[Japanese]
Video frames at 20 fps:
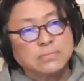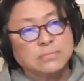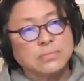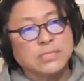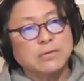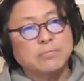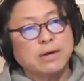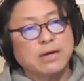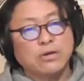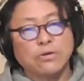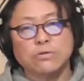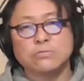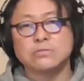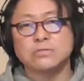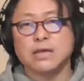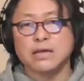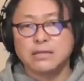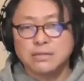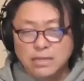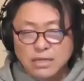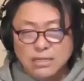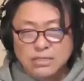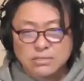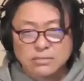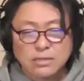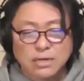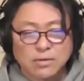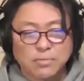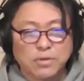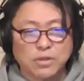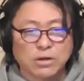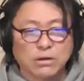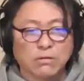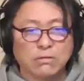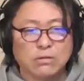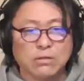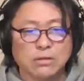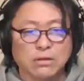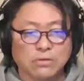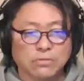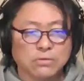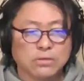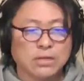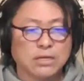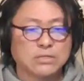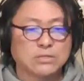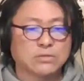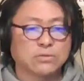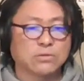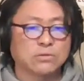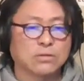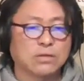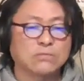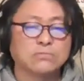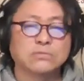で、まあ、よくね、ね、しがらみの香りでレコー大賞を取って、